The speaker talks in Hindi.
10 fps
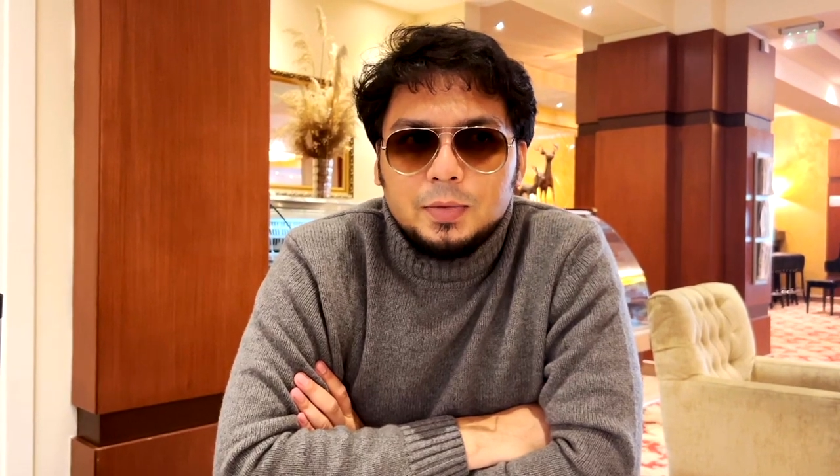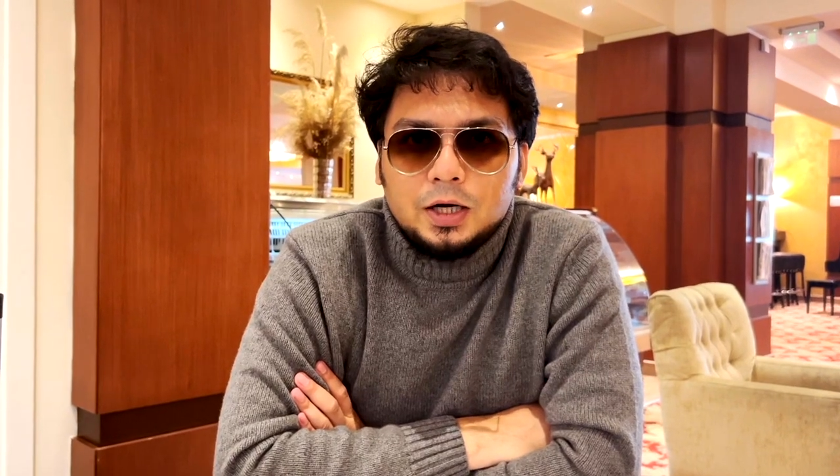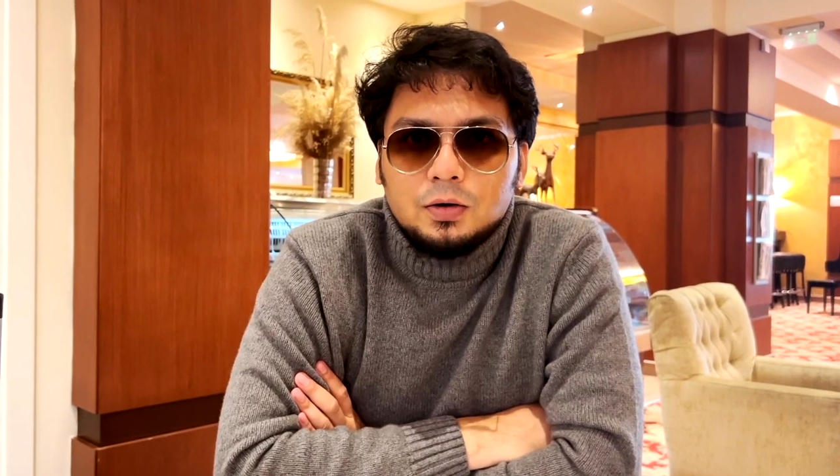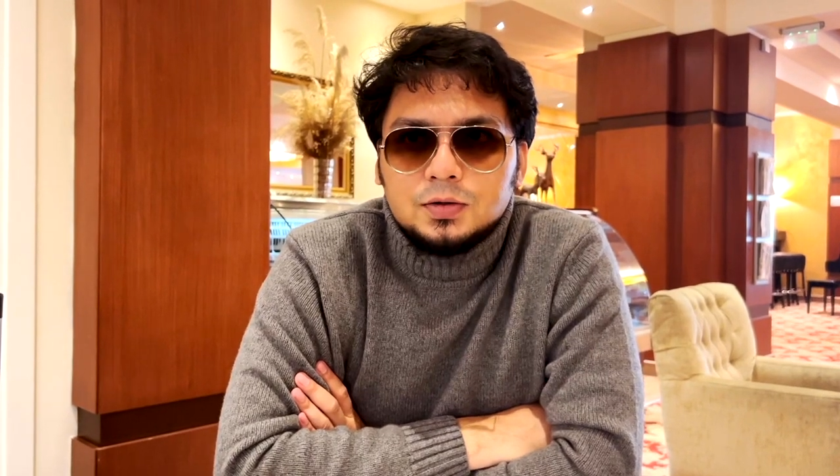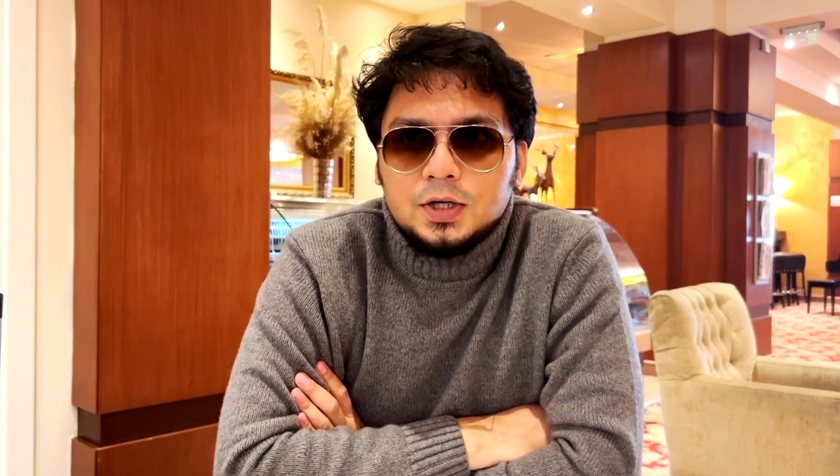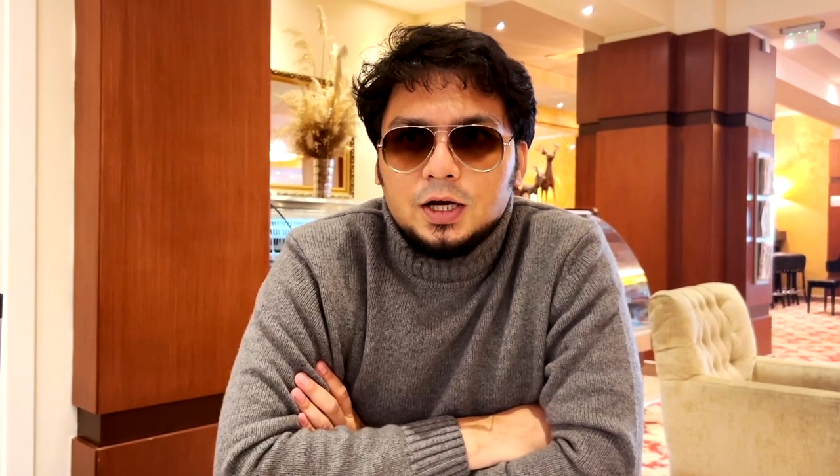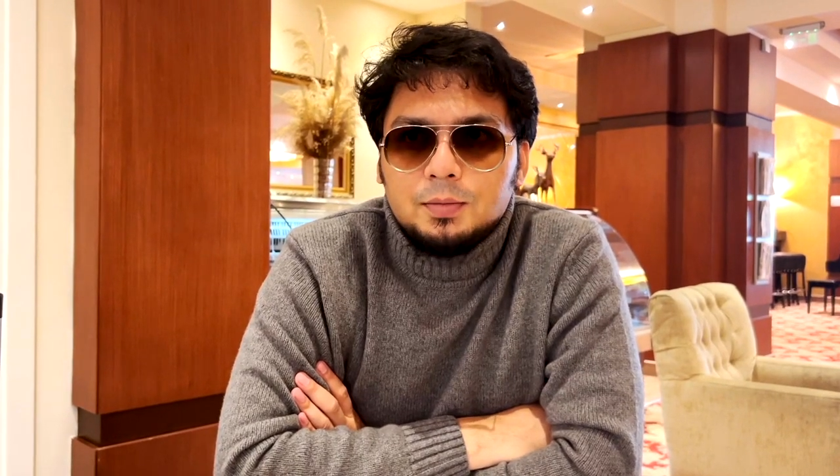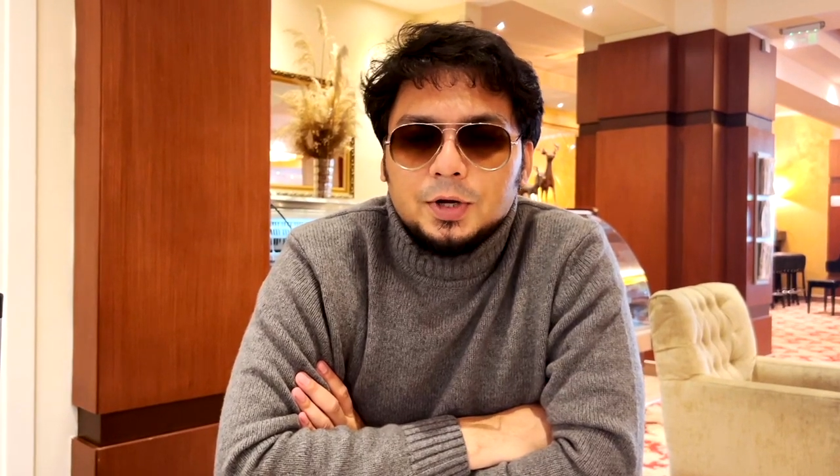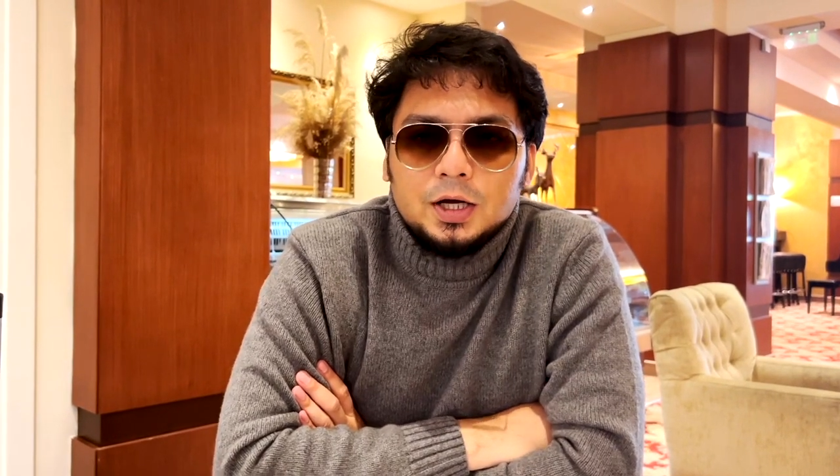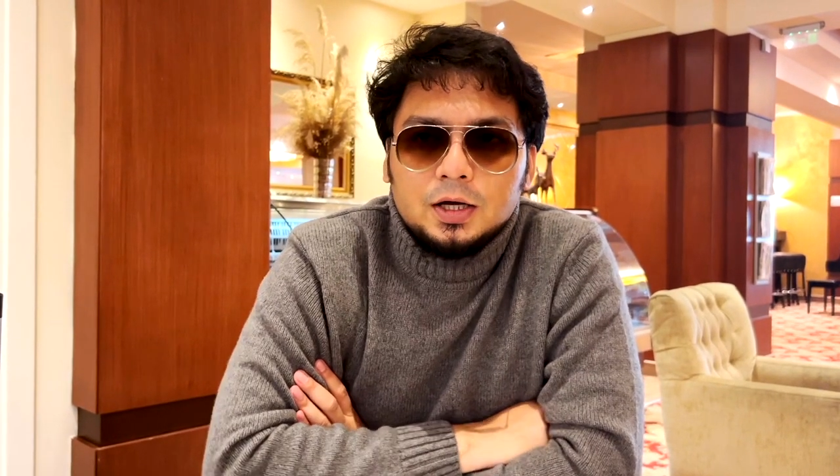मेट्रो से
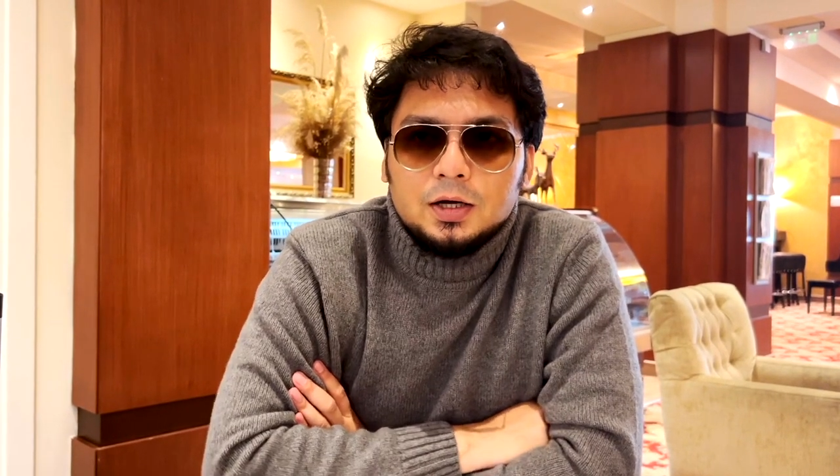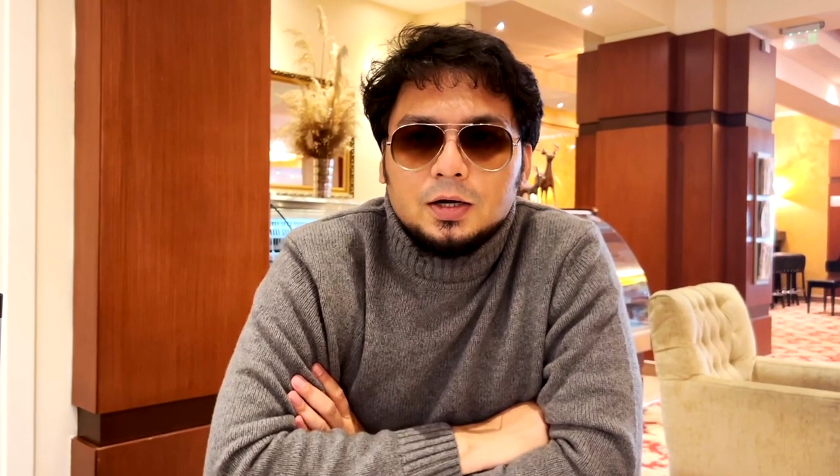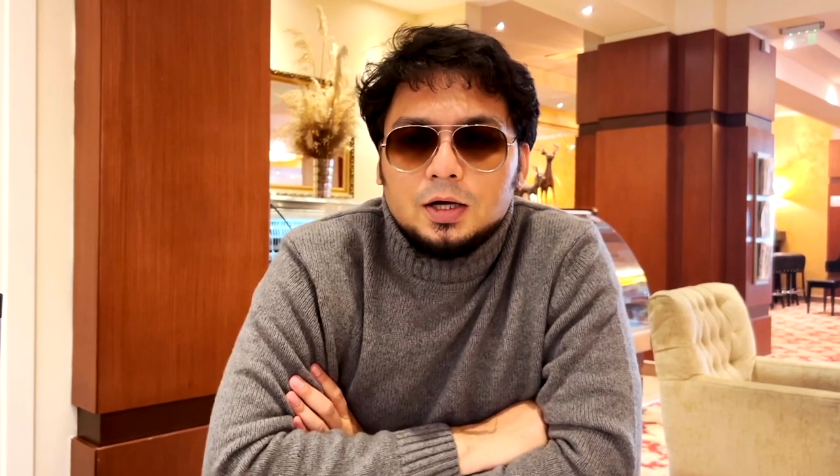हमें